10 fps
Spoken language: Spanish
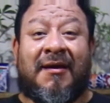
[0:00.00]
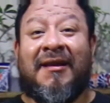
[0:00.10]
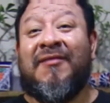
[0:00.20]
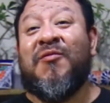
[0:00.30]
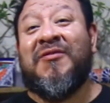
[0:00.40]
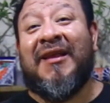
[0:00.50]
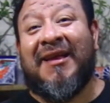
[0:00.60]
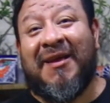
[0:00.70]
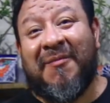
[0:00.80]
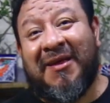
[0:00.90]
les guste la
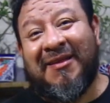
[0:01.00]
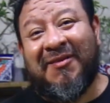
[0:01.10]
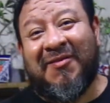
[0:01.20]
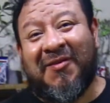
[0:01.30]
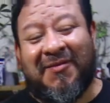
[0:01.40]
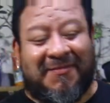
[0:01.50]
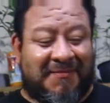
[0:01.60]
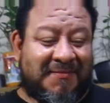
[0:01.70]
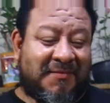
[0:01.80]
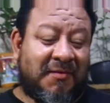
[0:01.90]
quemada del sol.
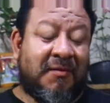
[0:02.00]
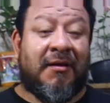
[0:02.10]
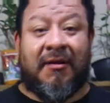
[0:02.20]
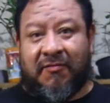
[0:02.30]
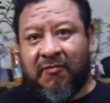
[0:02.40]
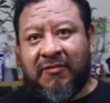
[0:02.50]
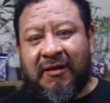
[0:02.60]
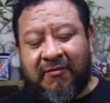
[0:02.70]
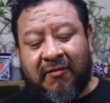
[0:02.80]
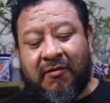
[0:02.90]
Les gusta
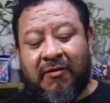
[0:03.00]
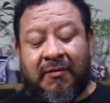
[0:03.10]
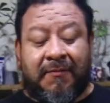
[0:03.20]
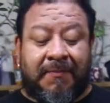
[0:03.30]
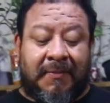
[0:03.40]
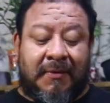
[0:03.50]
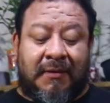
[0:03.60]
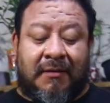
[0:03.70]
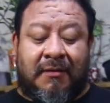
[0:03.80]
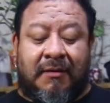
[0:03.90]
el sol,
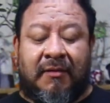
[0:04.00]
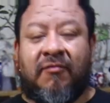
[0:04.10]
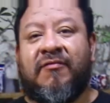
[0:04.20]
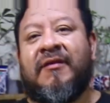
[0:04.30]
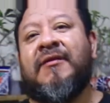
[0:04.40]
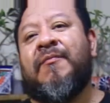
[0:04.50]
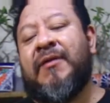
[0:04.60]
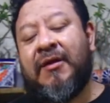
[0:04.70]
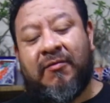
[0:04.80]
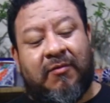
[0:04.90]
les gusta
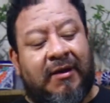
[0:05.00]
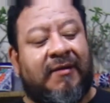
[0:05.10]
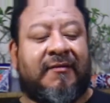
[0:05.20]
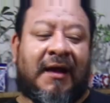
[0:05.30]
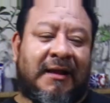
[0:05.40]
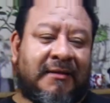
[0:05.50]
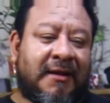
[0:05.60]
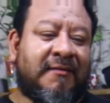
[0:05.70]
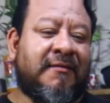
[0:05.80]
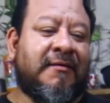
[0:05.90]
temperaturas
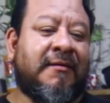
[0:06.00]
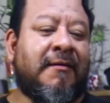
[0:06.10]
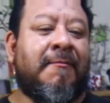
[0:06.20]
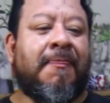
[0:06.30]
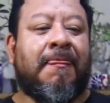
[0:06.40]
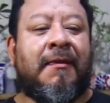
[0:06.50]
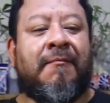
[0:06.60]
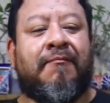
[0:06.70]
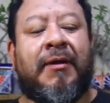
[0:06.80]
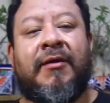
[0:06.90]
altas,
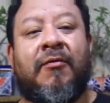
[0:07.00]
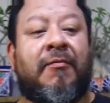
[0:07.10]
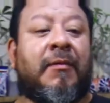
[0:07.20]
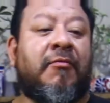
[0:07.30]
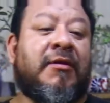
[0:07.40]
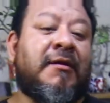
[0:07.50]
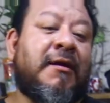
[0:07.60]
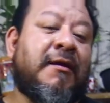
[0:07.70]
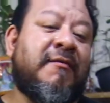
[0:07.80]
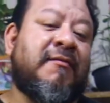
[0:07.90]
pero ahorita
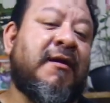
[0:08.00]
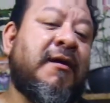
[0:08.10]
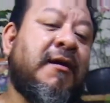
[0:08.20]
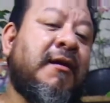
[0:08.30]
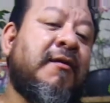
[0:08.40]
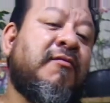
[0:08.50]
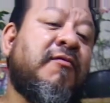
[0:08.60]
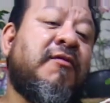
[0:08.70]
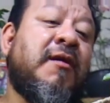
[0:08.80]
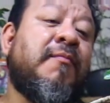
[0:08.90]
en, este, en
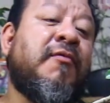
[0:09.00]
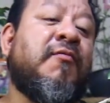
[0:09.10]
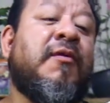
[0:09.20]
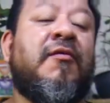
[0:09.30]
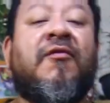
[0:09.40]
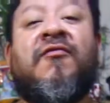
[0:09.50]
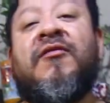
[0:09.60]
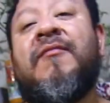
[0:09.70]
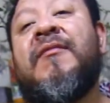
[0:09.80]
estos tiempos, bueno, yo soy de